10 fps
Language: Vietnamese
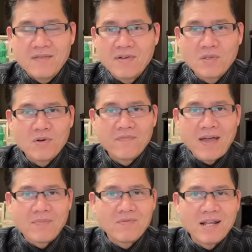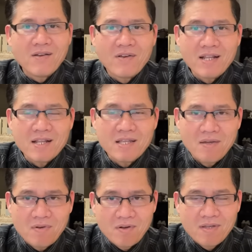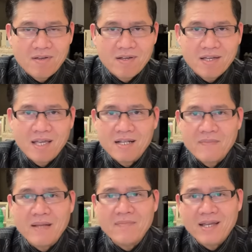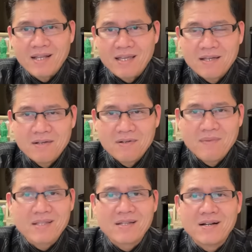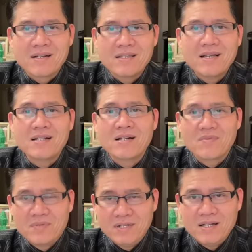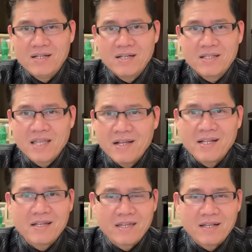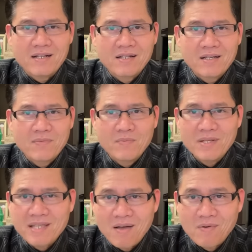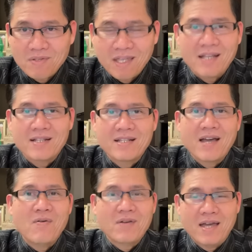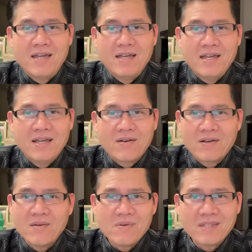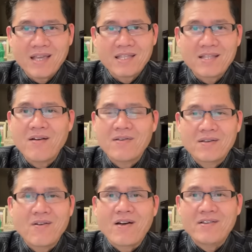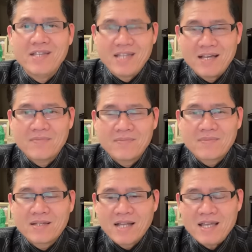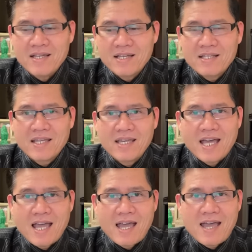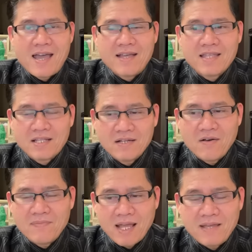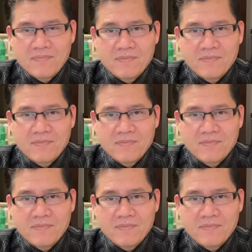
và tôn đại phạm cũng đã nói rất là nhiều rồi kiện ở bên mỹ này nó bình thường như cân đường hộp sữa thích là kiện miễn sao có tiền là ok còn không có tiền thì thôi khỏi đi nha đấy thì à, thật sự hôm nay